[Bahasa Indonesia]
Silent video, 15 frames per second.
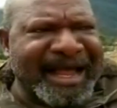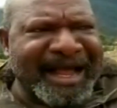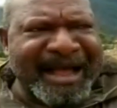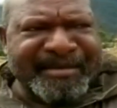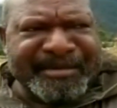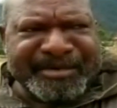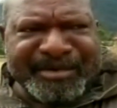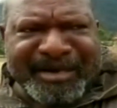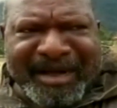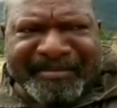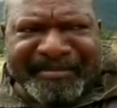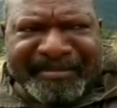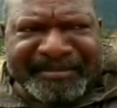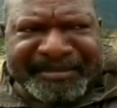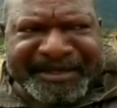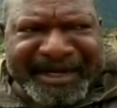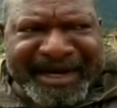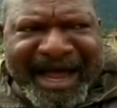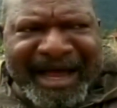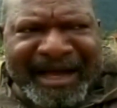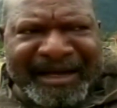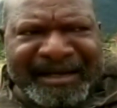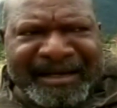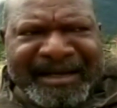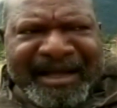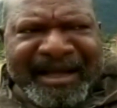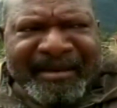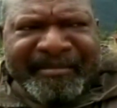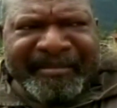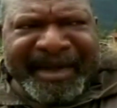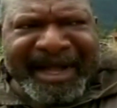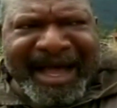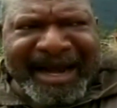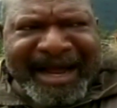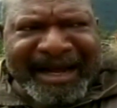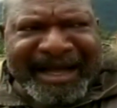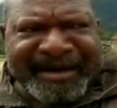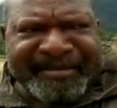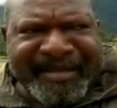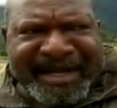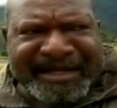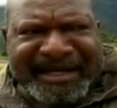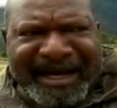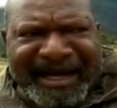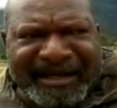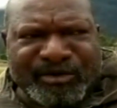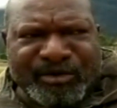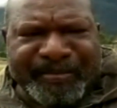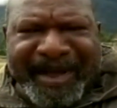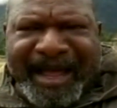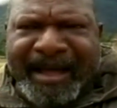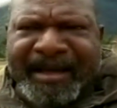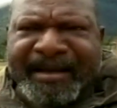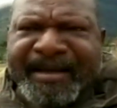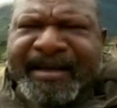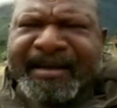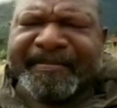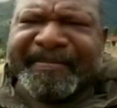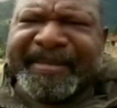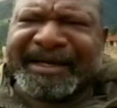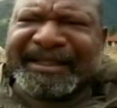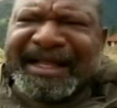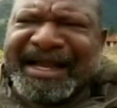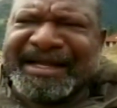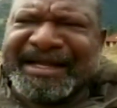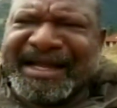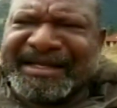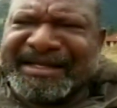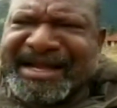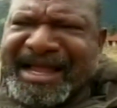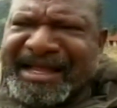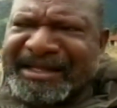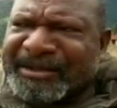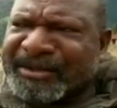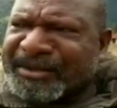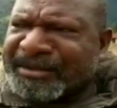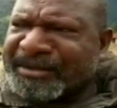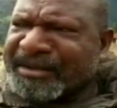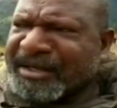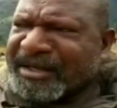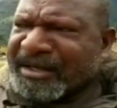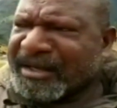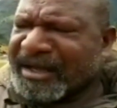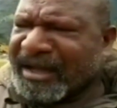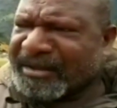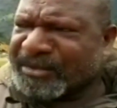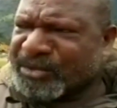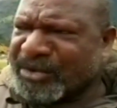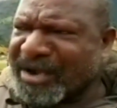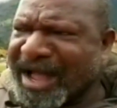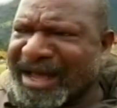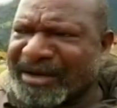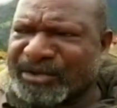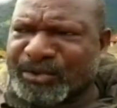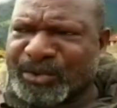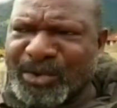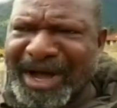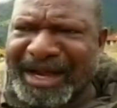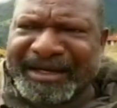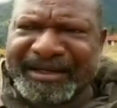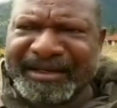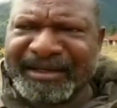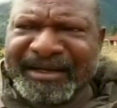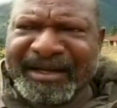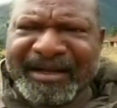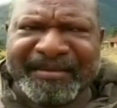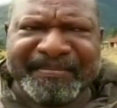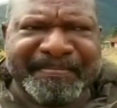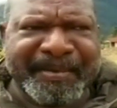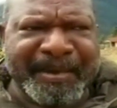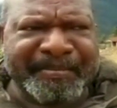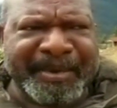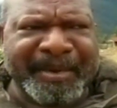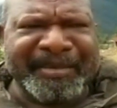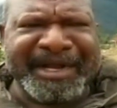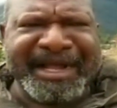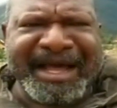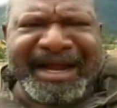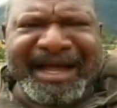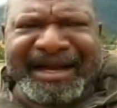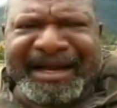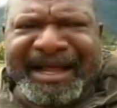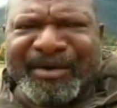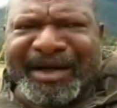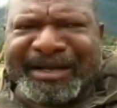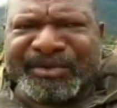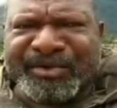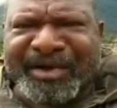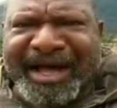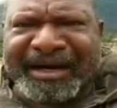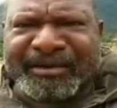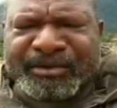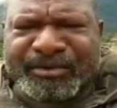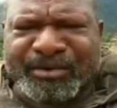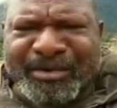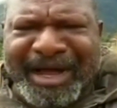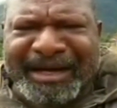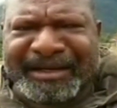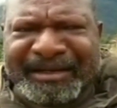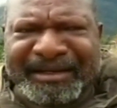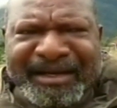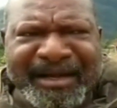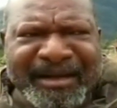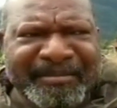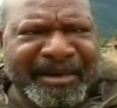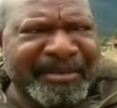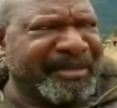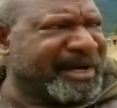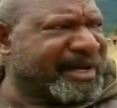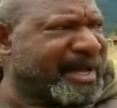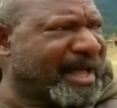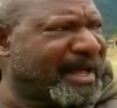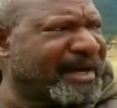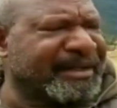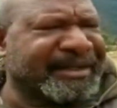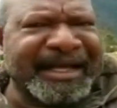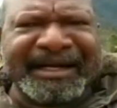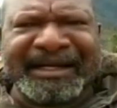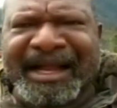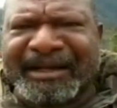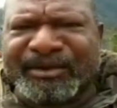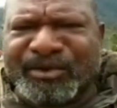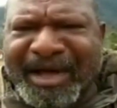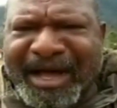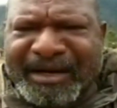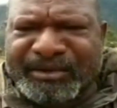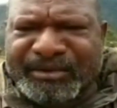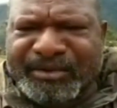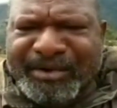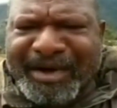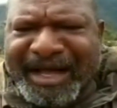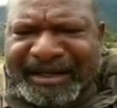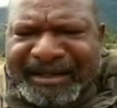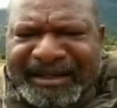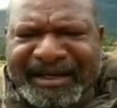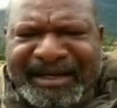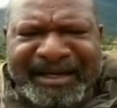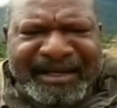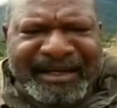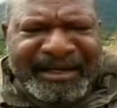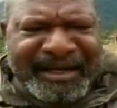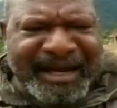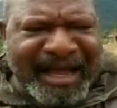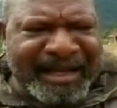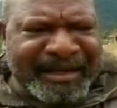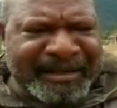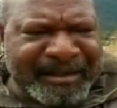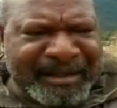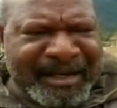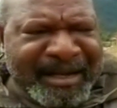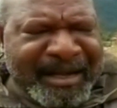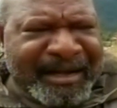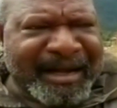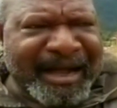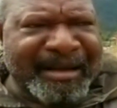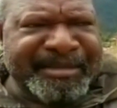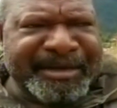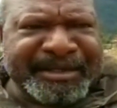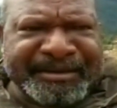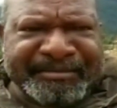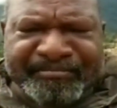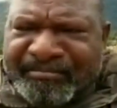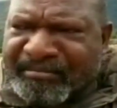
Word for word: Kami juga sedang mengarahkan masyarakat supaya pertaniannya itu juga harus kuat. Pemeliharaan hewan juga harus kuat. Pemeliharaan ternak juga harus kuat. Dan kami